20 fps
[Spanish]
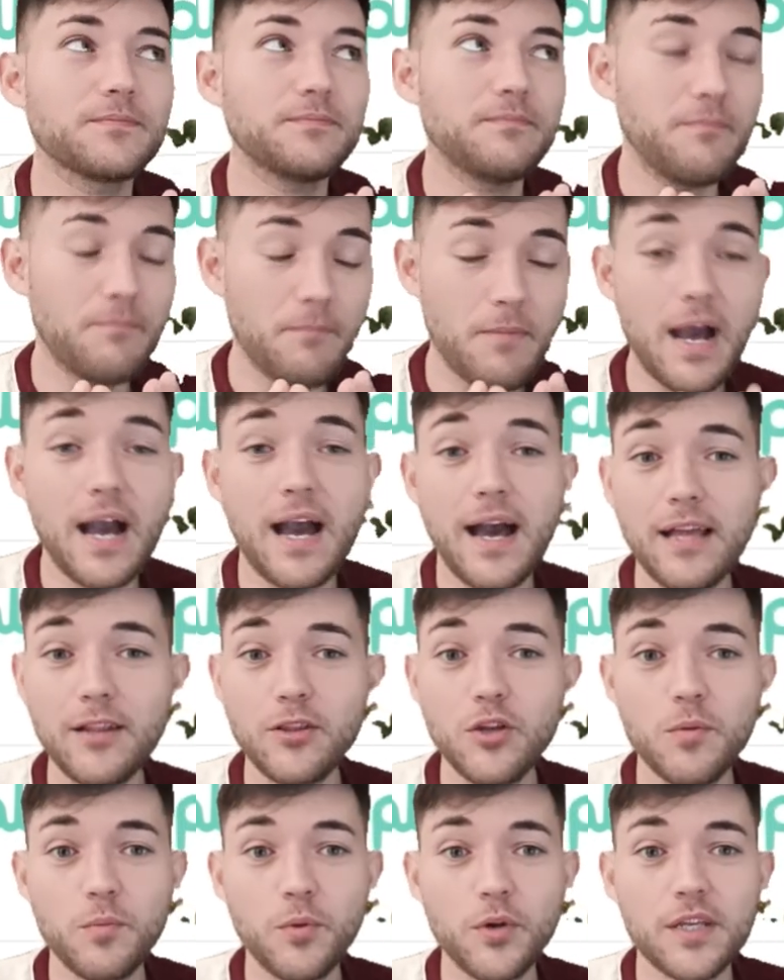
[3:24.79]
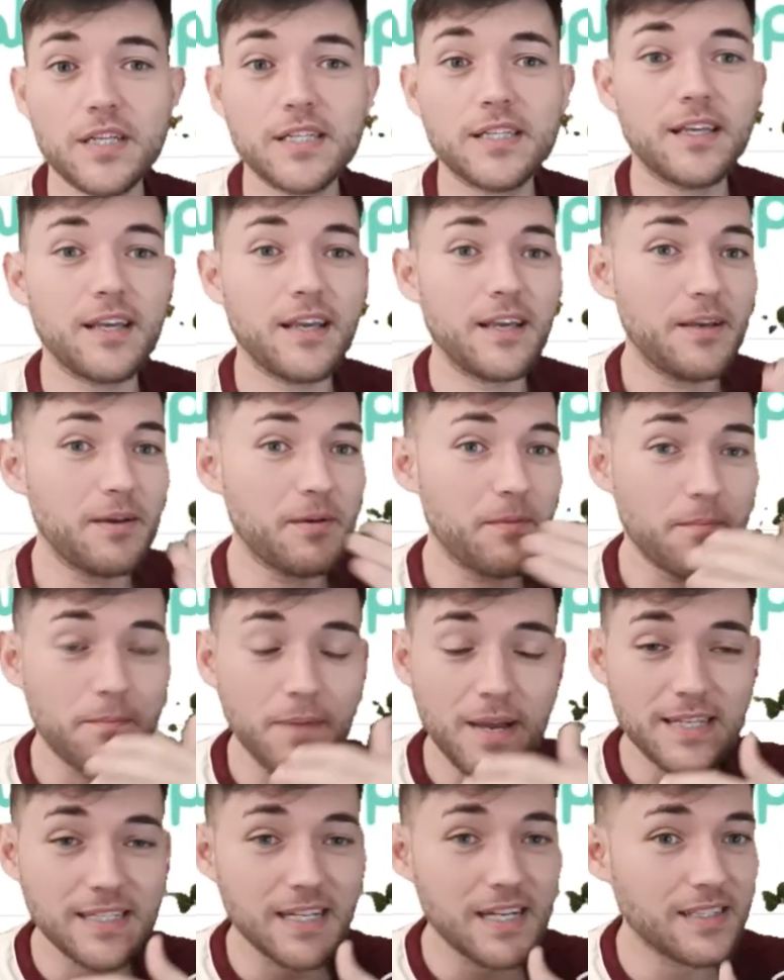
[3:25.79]
mm, bajadlo, porque es que
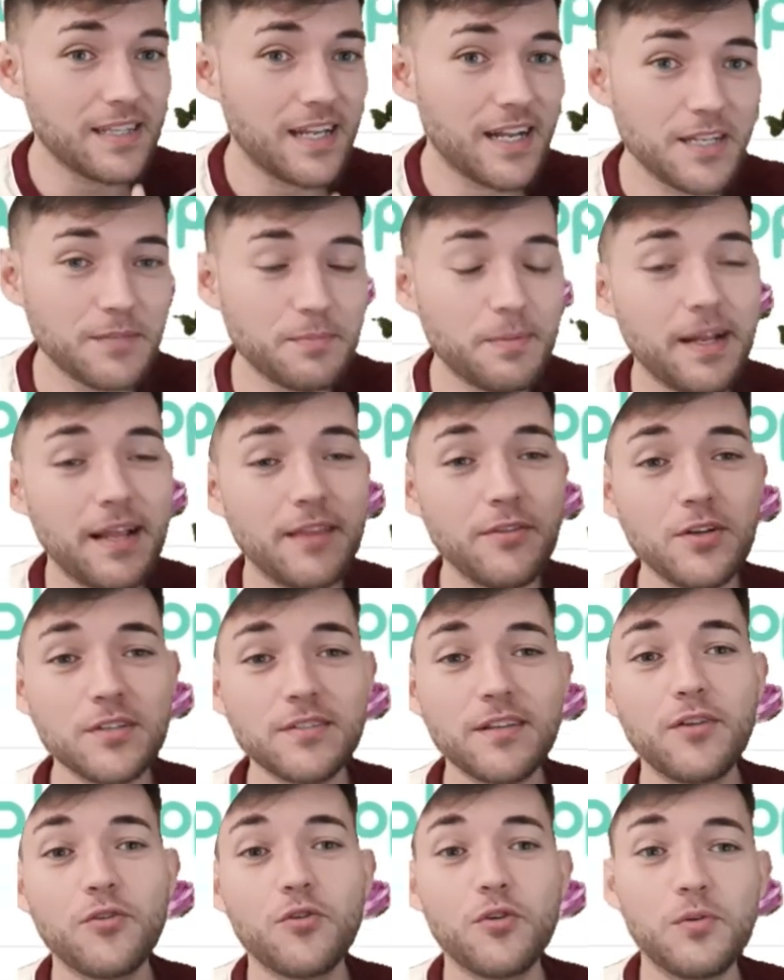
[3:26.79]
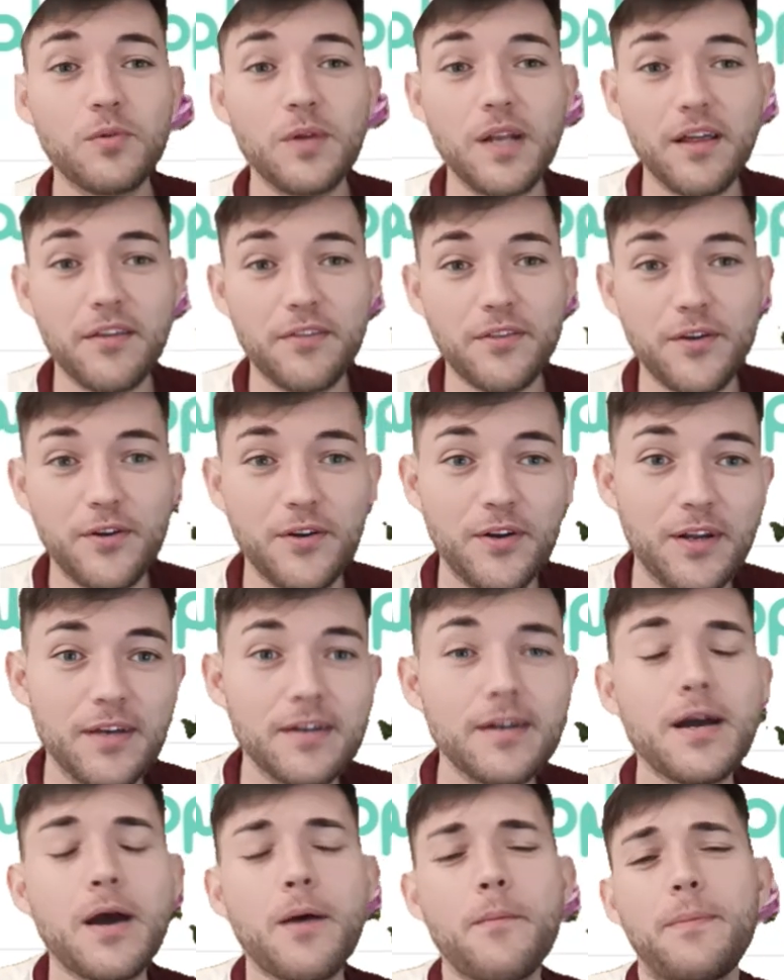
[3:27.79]
vais a estar esperando hasta la jubilación
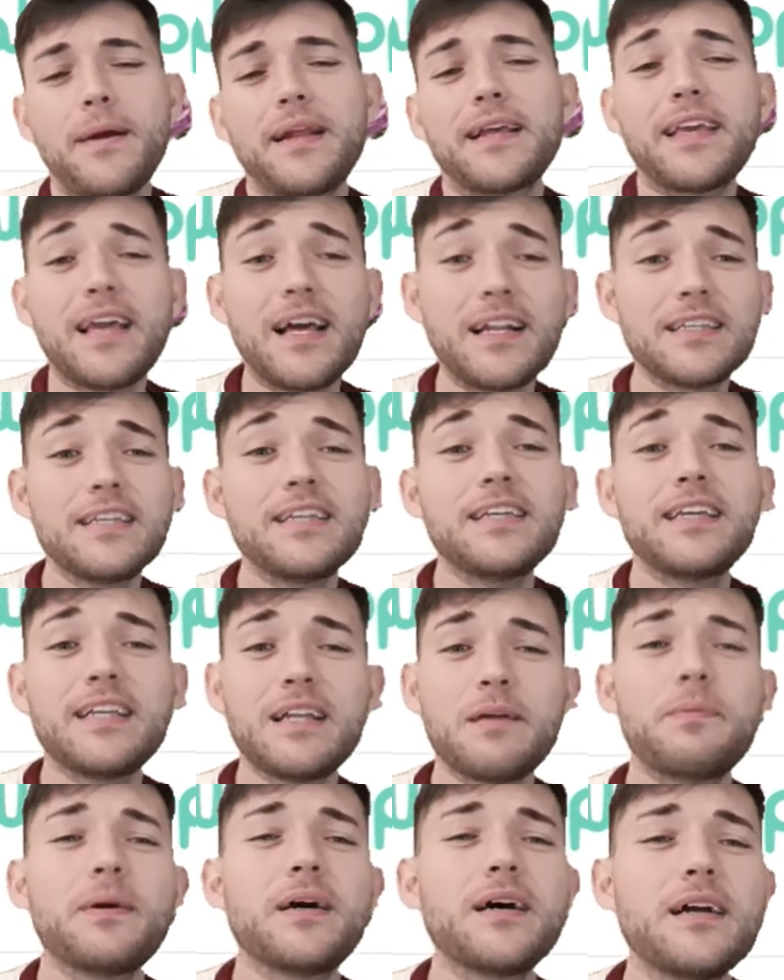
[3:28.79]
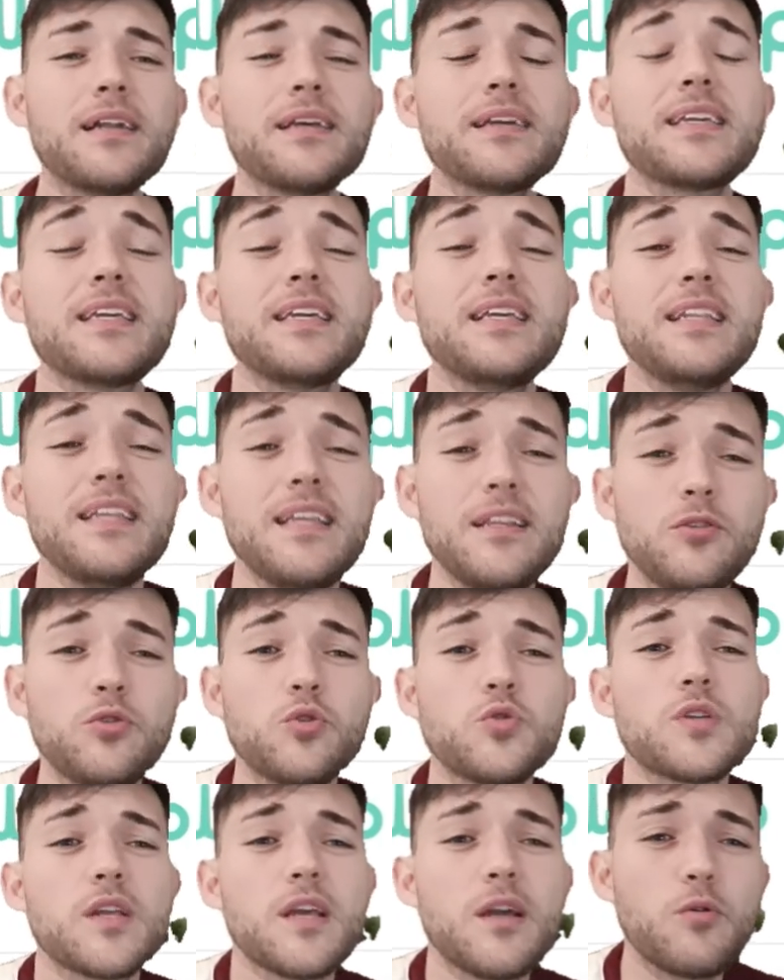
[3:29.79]
para que alguien quiera pagar
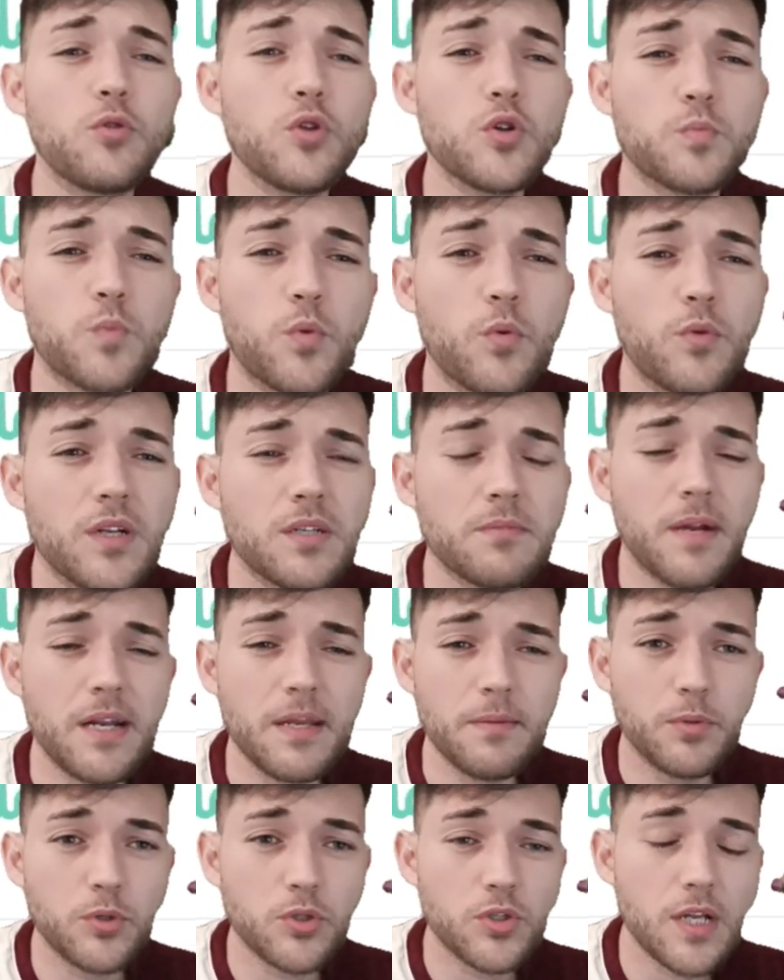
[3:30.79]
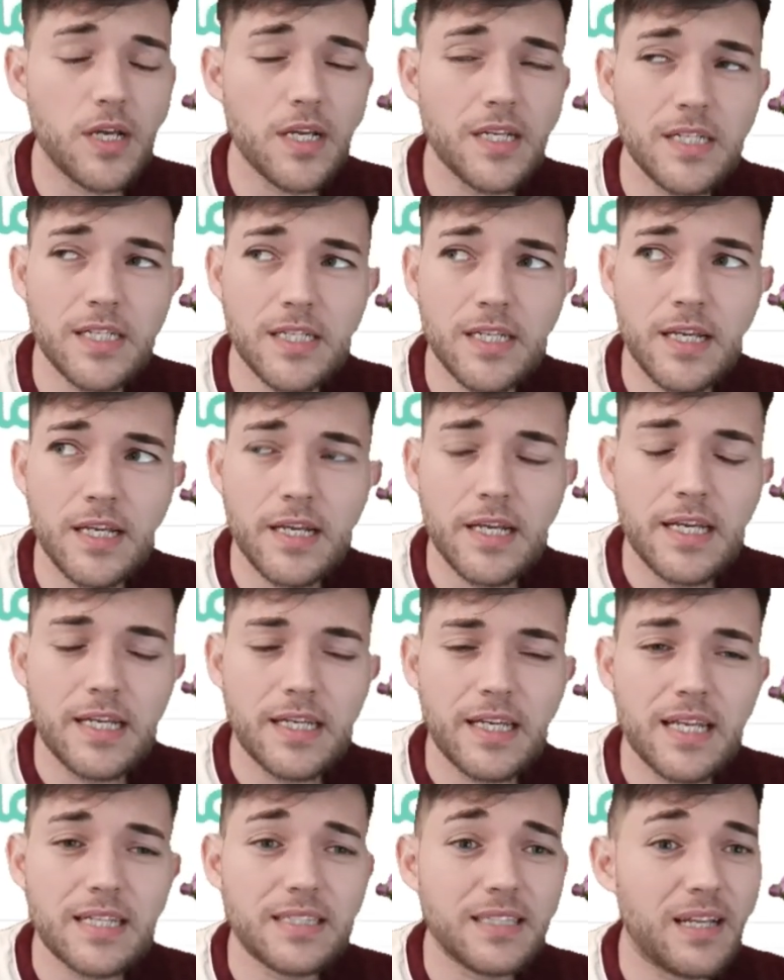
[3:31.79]
500 euros por unas mariposas
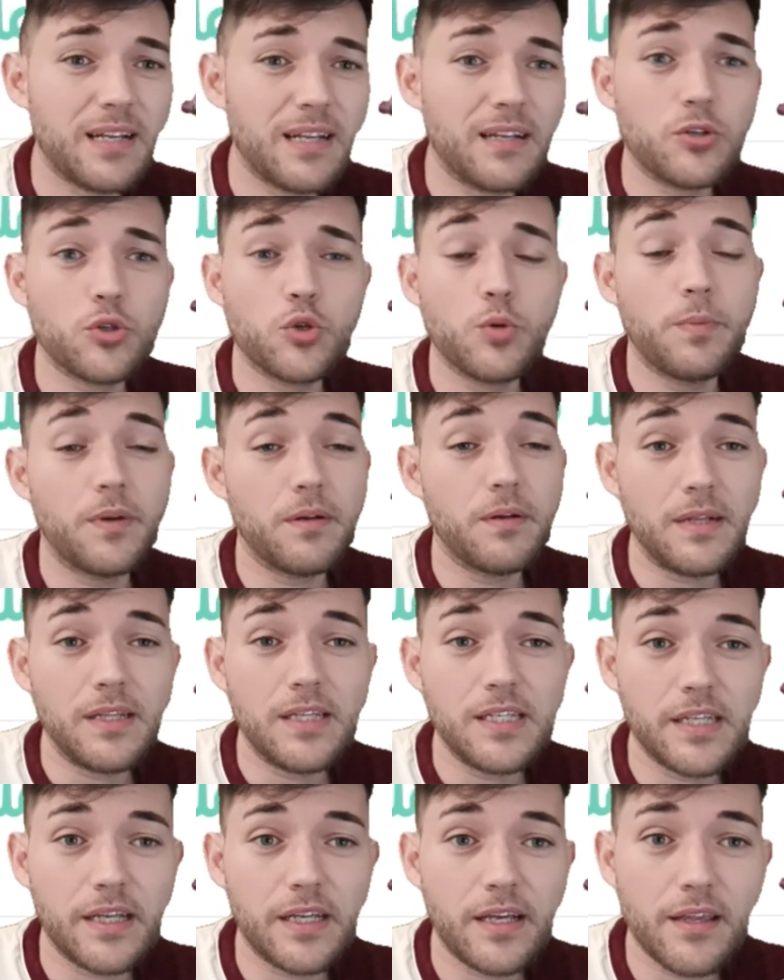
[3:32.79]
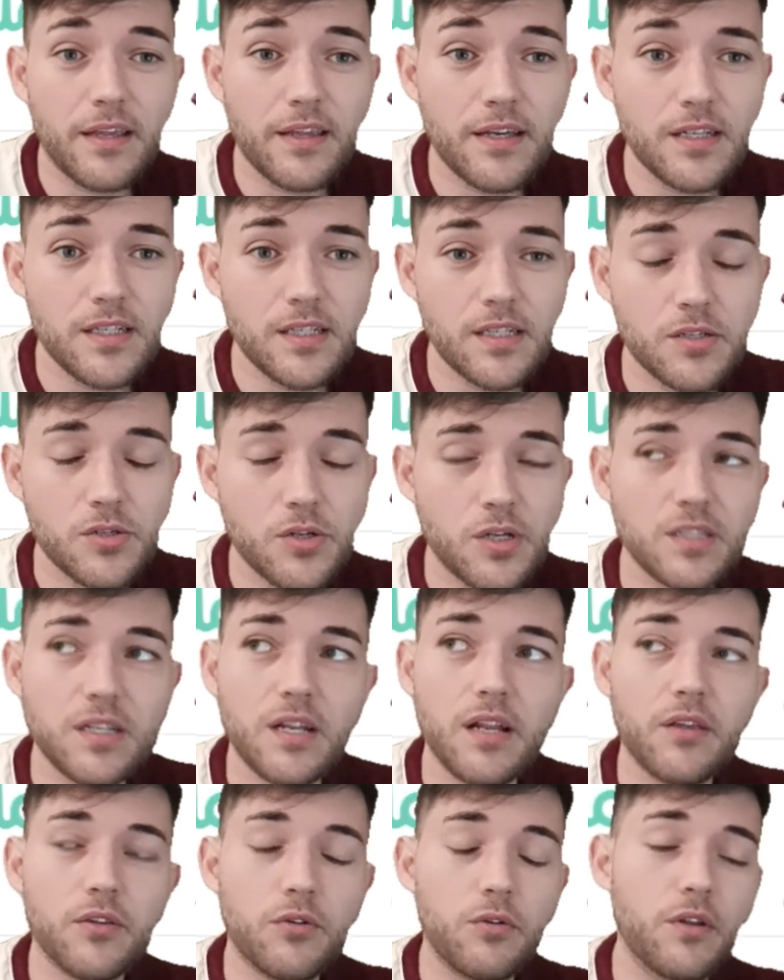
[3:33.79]
que están súper mal disecadas, son las de
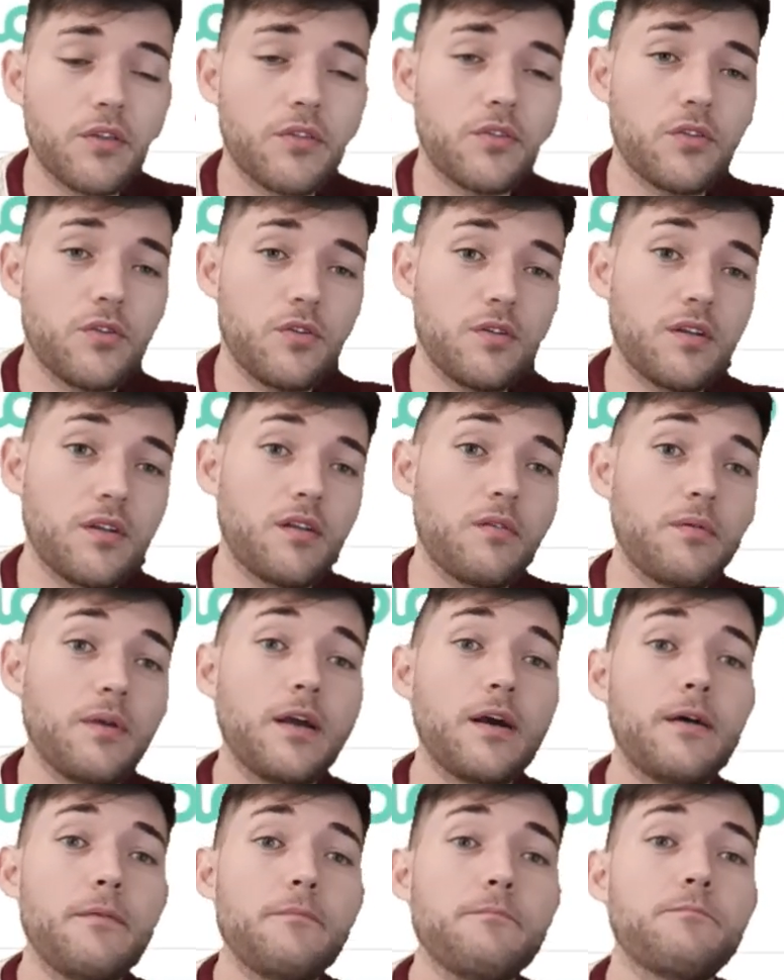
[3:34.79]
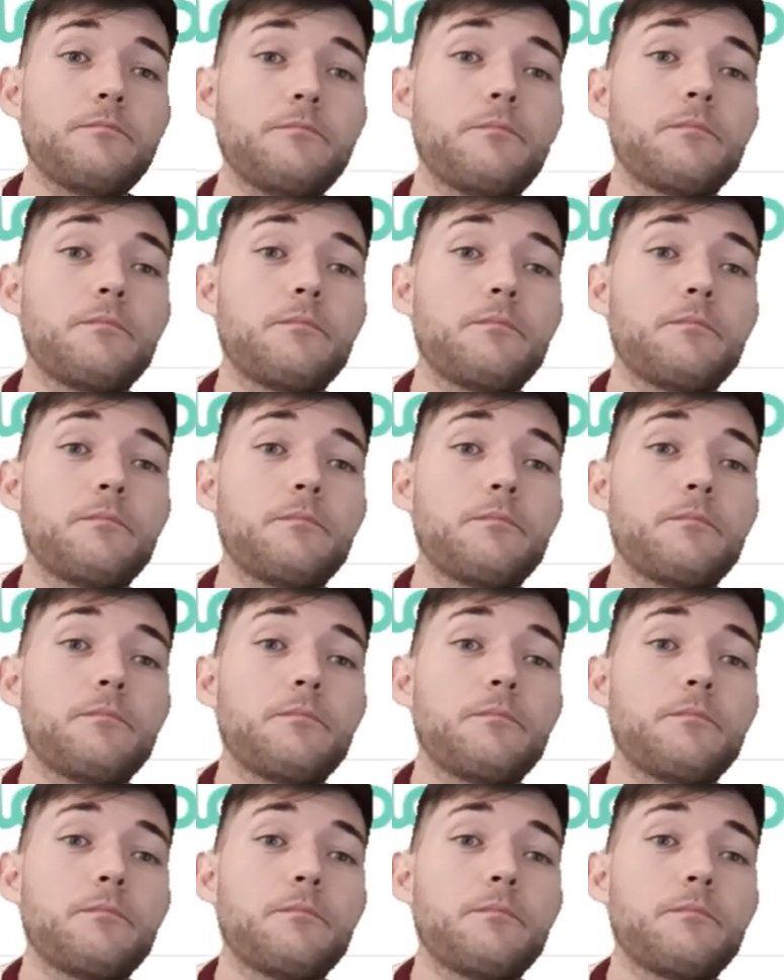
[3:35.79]
la colección RBA,